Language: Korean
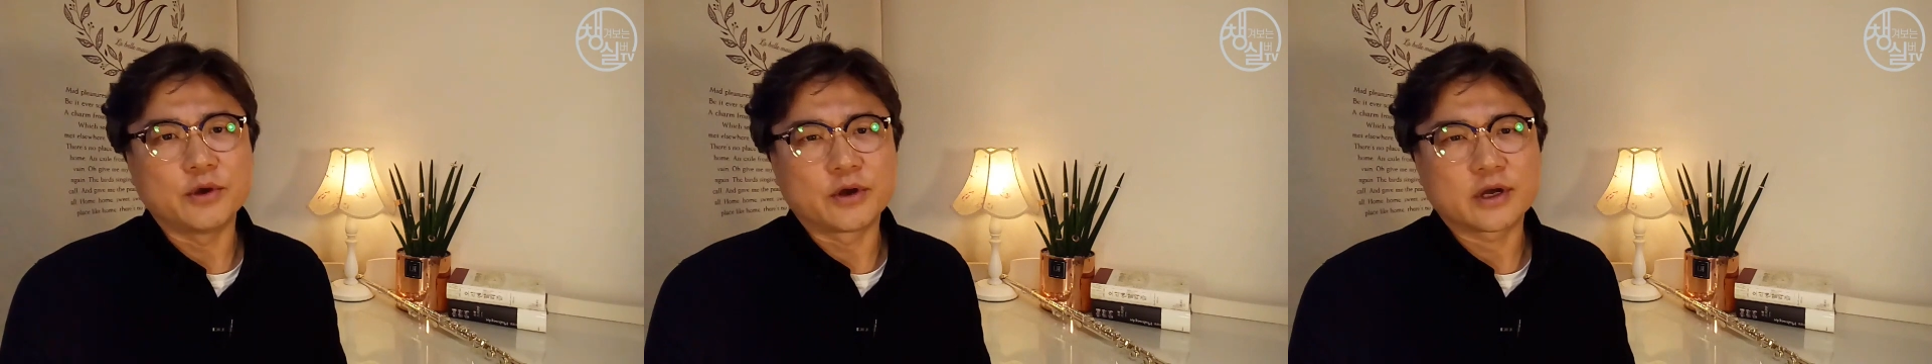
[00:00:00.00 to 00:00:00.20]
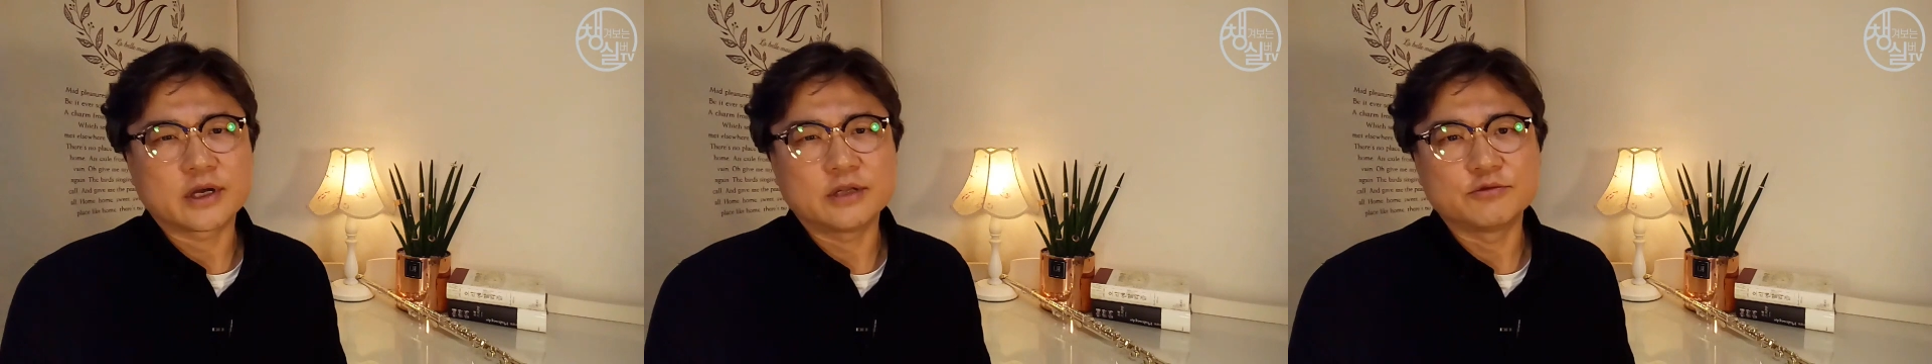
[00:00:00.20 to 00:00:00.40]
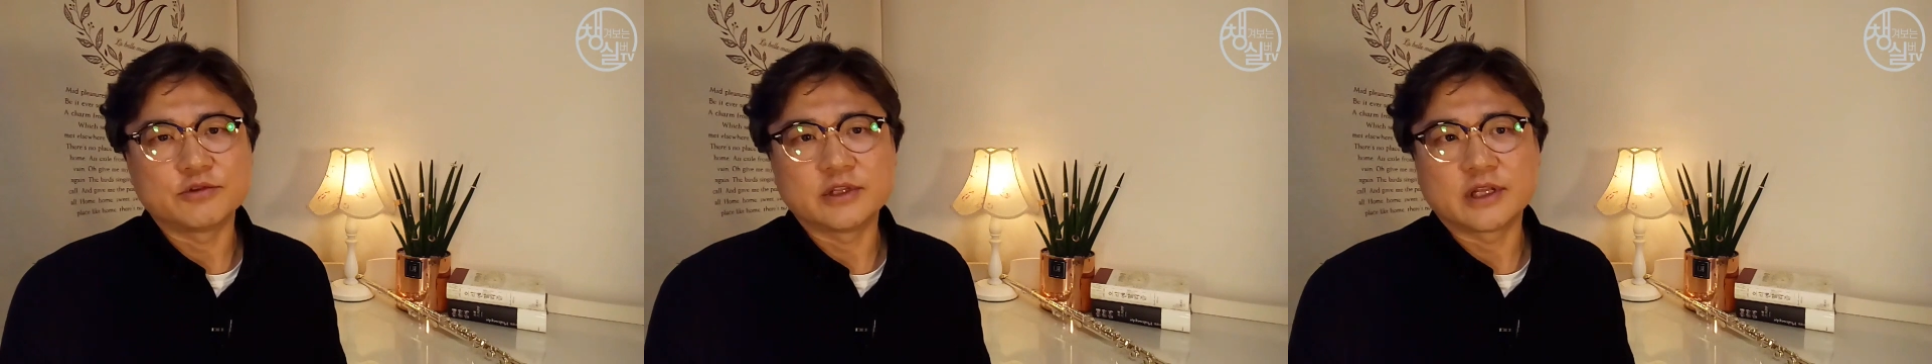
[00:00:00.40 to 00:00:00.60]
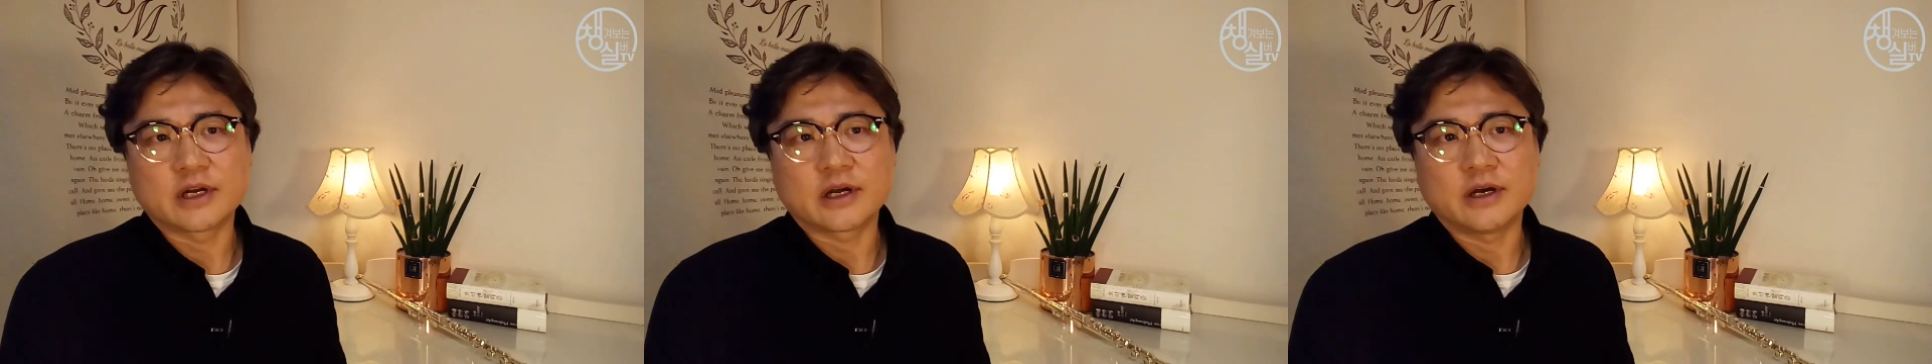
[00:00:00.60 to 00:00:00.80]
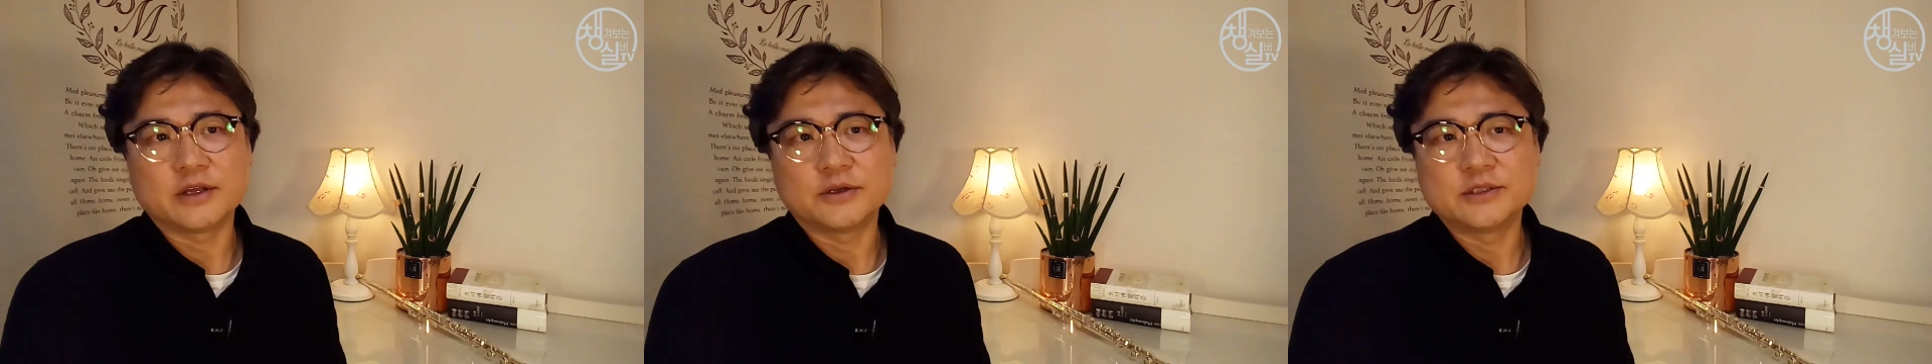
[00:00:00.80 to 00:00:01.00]
열악한
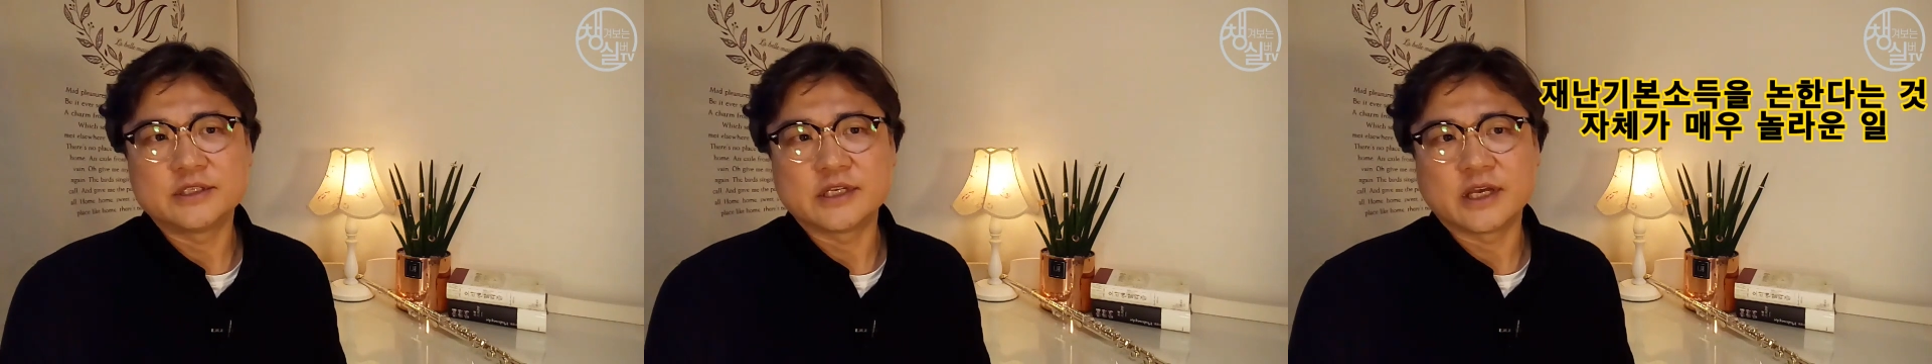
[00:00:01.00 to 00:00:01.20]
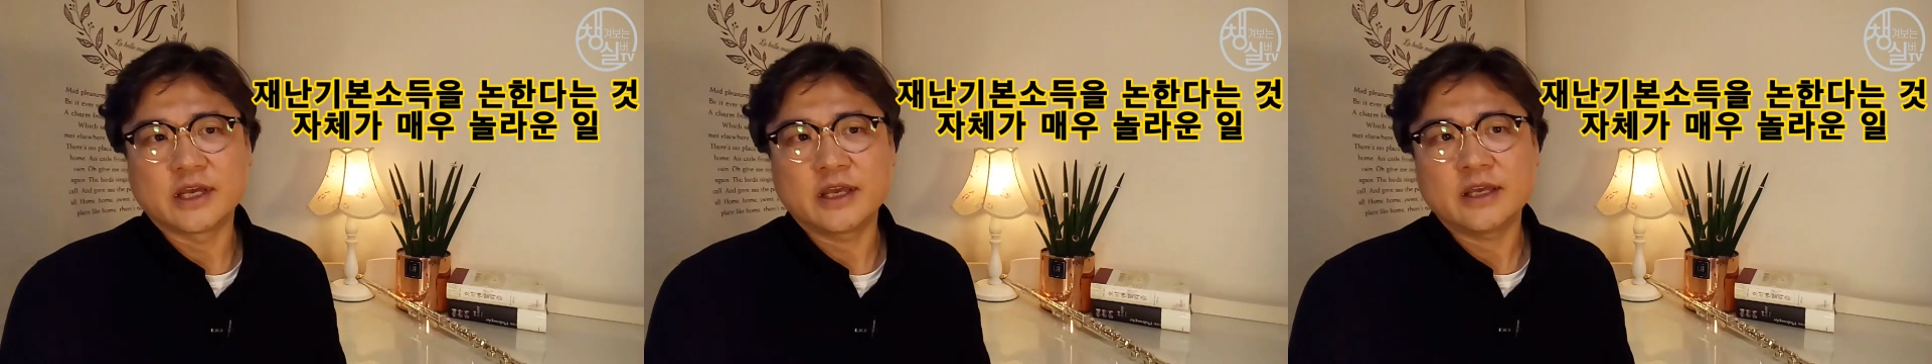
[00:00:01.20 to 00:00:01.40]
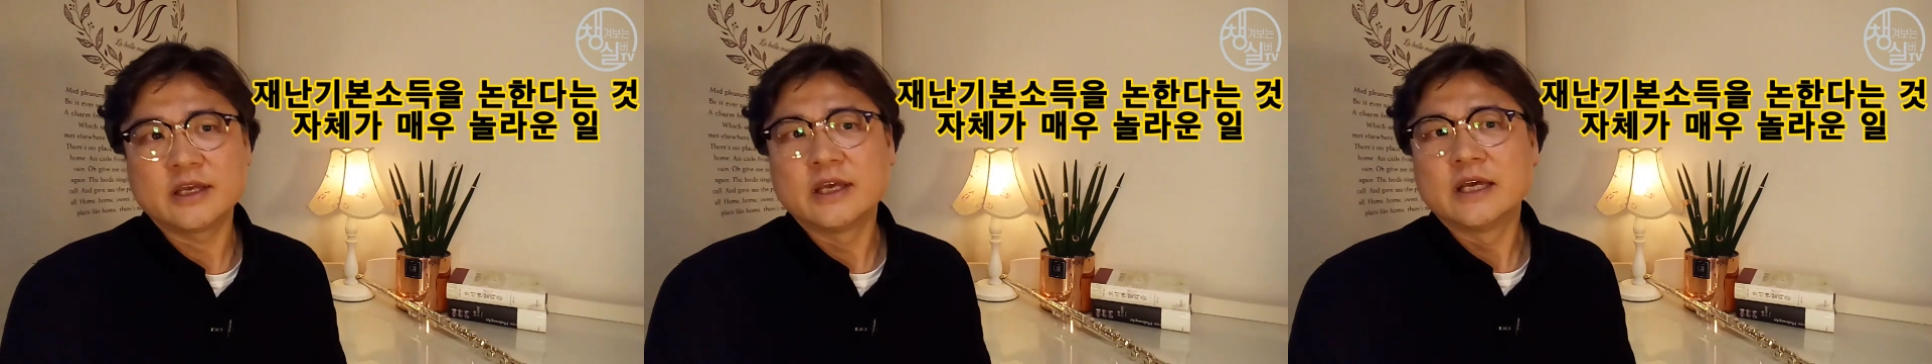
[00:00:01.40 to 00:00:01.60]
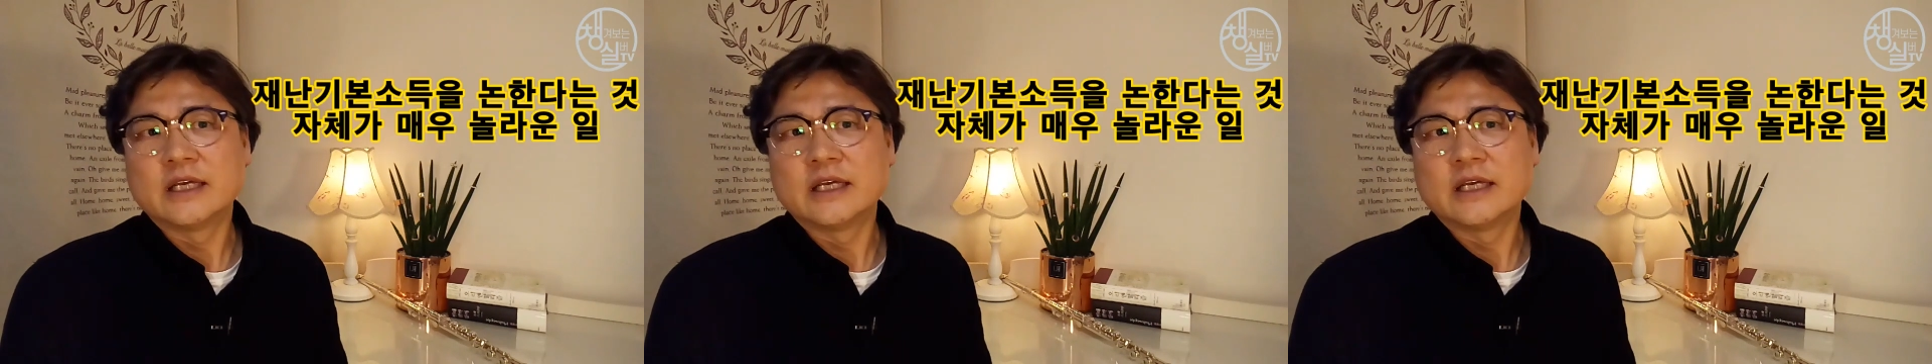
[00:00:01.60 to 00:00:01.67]
우리나라가 현재